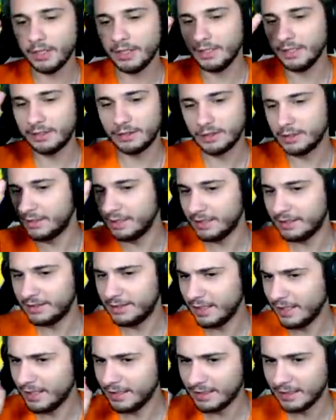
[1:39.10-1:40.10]
di, de,
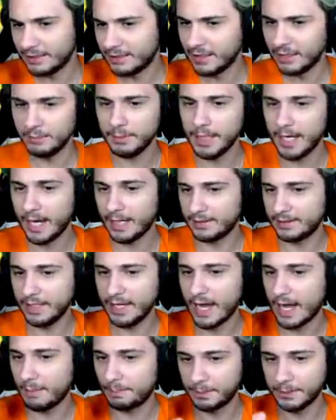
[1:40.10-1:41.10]
delle determinate
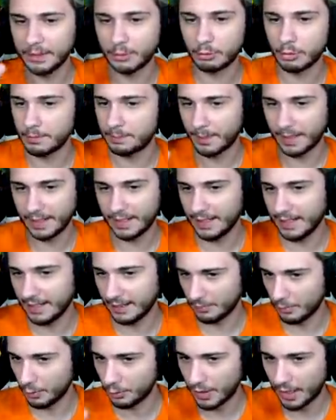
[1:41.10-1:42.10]
app di cui
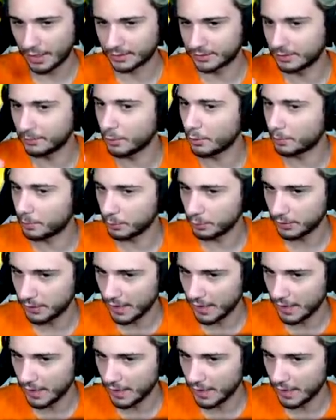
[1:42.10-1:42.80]
parleremo un attimo più in